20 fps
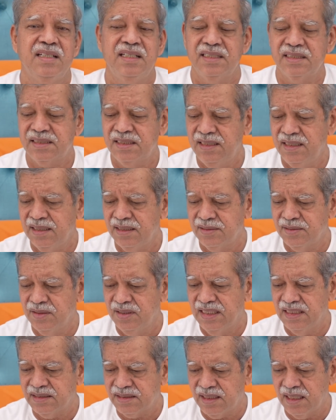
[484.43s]
इसलिए जो
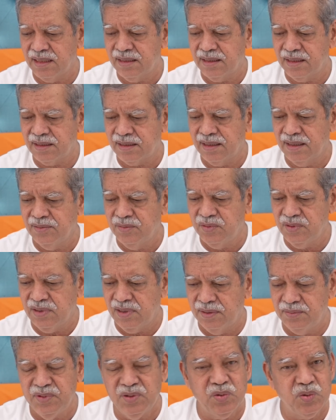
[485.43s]
हिंसा कर रहे हैं
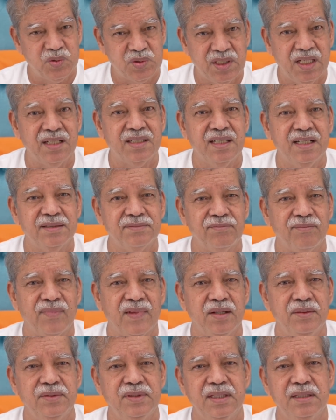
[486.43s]
उनका भी नुकसान है
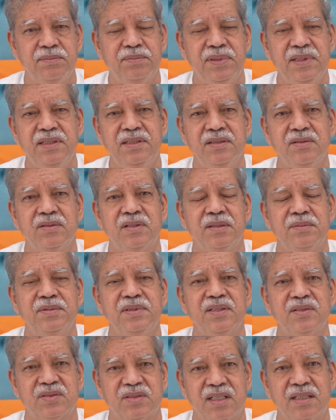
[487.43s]
उनकी पीढ़ियों का
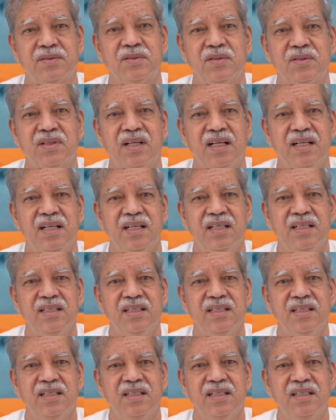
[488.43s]
भी नुकसान होगा